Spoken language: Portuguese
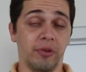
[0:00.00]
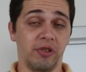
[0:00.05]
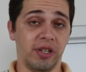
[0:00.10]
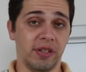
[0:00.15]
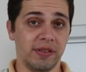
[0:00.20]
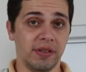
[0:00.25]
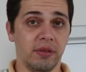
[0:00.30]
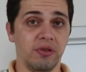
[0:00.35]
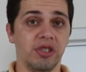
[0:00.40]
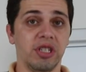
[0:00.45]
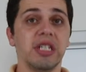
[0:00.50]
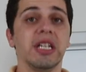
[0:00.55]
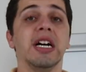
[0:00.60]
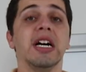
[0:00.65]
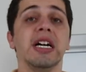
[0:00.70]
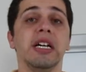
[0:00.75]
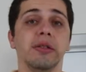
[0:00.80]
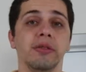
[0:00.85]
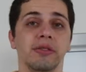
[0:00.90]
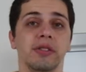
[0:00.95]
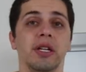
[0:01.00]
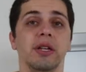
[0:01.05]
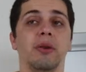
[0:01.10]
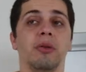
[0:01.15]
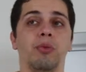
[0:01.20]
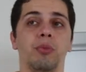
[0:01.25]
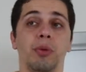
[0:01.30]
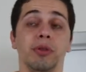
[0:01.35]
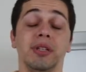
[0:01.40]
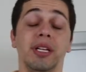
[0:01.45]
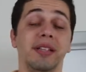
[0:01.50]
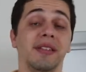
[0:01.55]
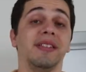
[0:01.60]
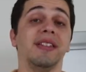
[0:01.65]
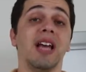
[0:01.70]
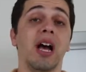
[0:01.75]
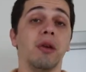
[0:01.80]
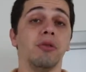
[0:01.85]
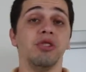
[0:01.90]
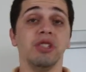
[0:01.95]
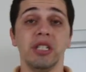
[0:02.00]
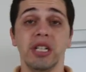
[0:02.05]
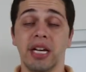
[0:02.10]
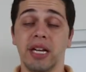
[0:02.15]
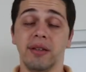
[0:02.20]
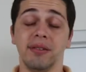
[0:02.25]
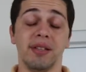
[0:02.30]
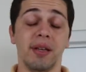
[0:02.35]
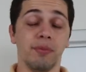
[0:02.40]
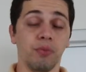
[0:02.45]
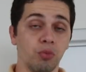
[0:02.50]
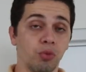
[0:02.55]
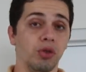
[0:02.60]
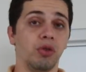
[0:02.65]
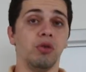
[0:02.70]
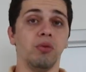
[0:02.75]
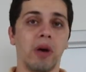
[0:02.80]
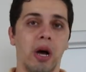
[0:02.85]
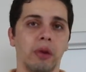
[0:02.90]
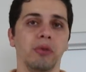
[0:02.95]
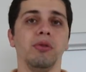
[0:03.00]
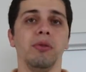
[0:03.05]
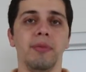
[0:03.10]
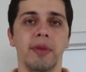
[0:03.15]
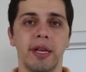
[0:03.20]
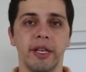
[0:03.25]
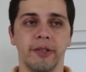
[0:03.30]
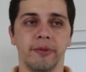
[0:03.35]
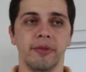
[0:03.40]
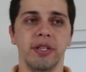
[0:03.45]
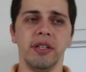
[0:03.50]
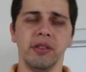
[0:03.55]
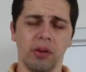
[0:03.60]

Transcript: A projeção de ganhos, né, o potencial de ganhos é muito alto mesmo.